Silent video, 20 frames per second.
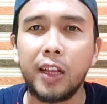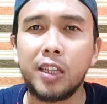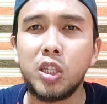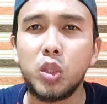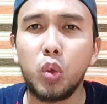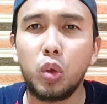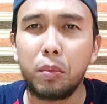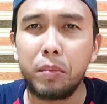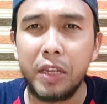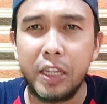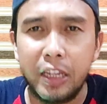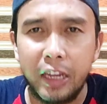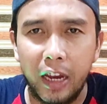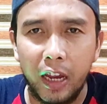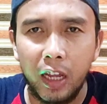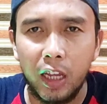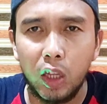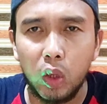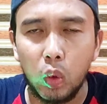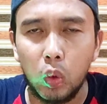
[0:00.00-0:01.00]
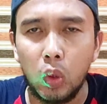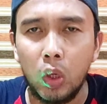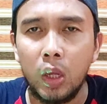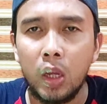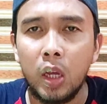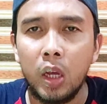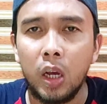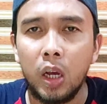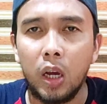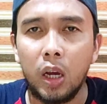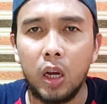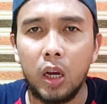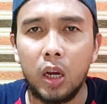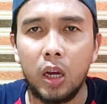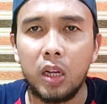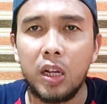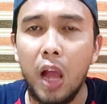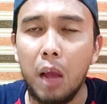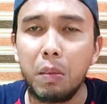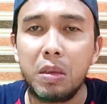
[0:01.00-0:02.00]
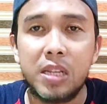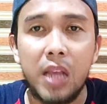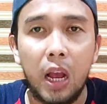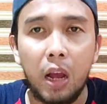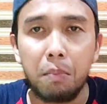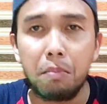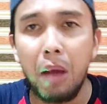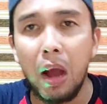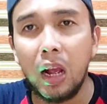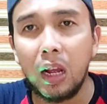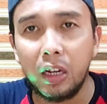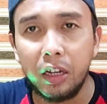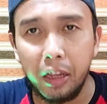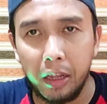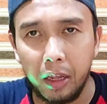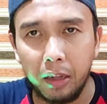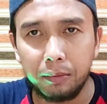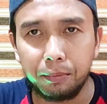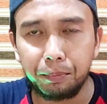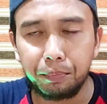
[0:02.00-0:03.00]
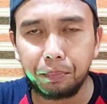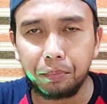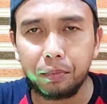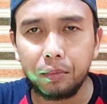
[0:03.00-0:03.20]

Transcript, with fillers: tekstur mie-nya itu eh, nggak uh, bisa ngembang gede